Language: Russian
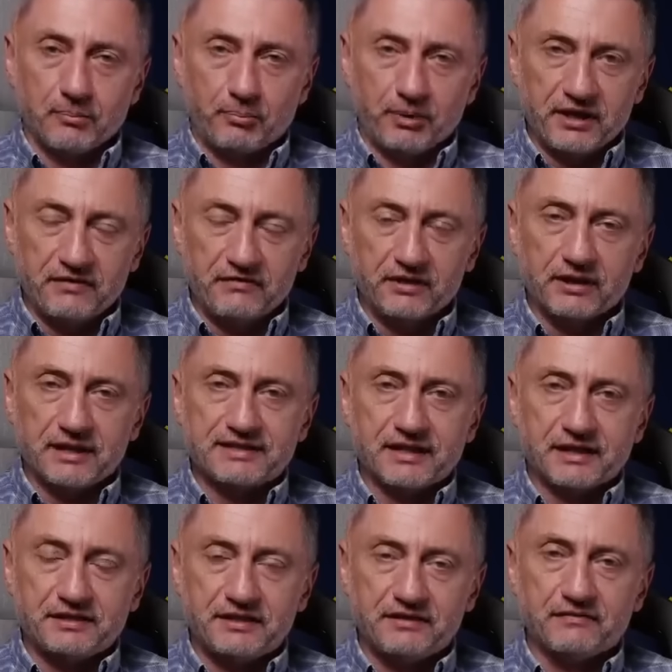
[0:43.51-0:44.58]
появилась
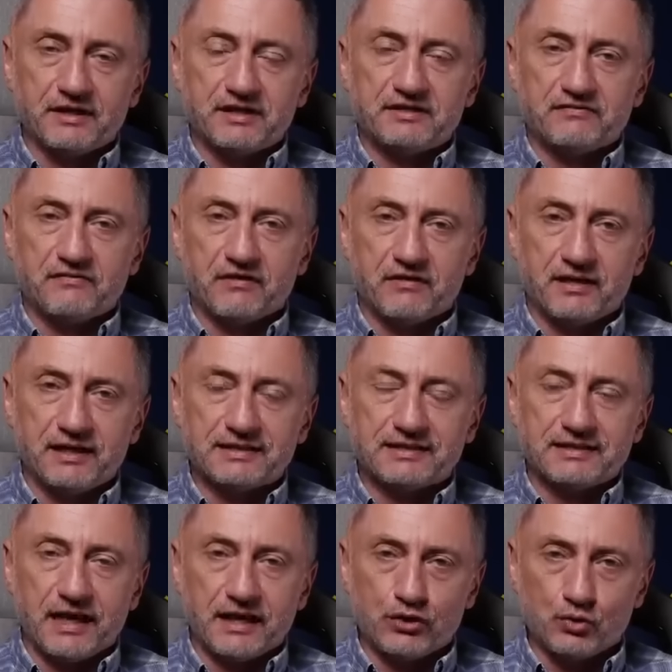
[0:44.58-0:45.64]
активность ВВС
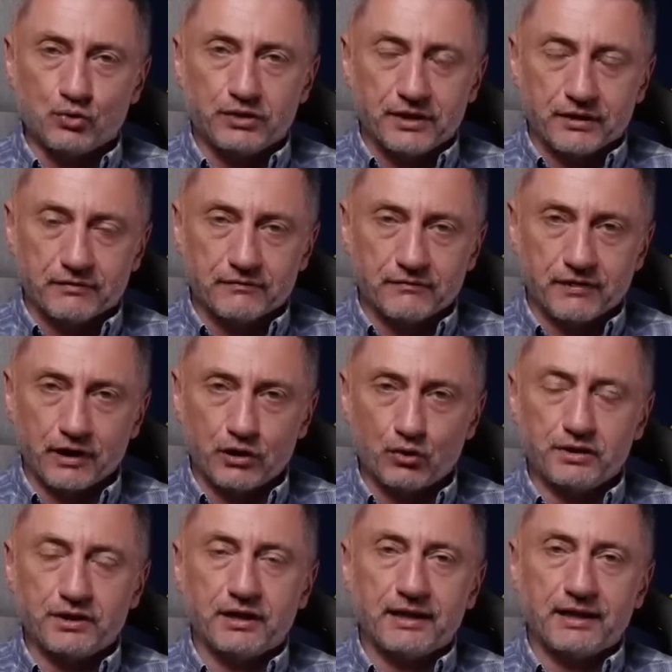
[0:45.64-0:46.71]
на юге, в
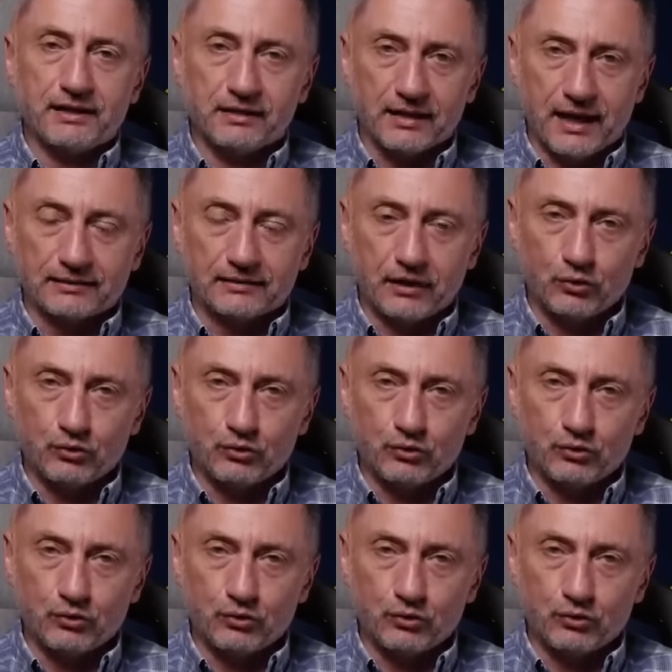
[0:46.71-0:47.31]
районе Эйлата.